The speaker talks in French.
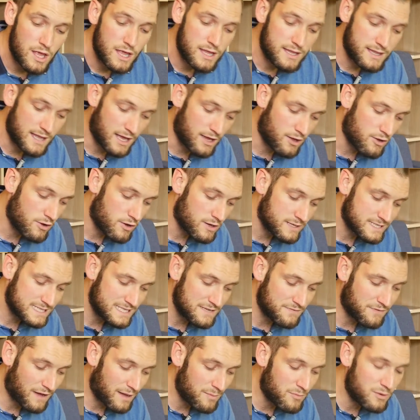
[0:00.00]
D'accord C'est
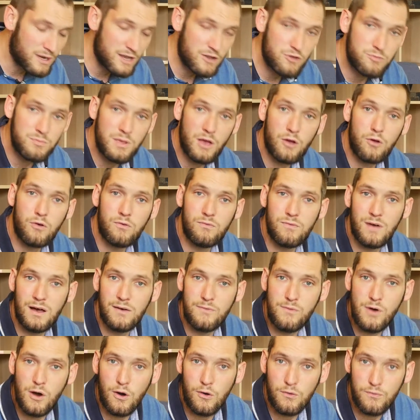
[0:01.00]
vraiment les lumières qu'on va
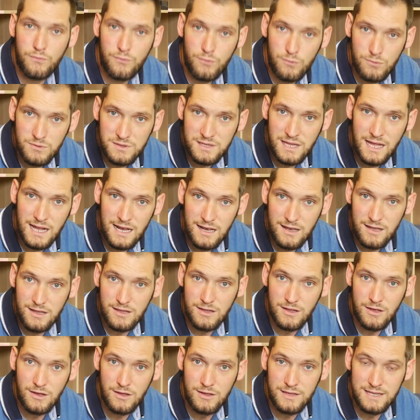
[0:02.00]
avoir en frontal
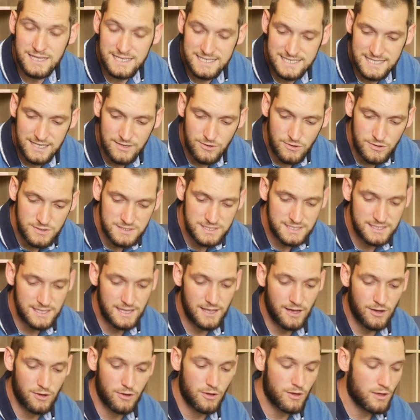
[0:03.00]
euh, des séances,
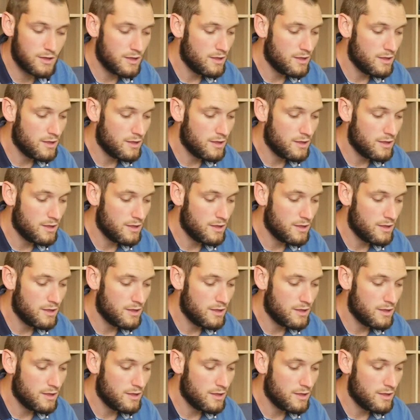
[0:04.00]
c'est-à-dire euh,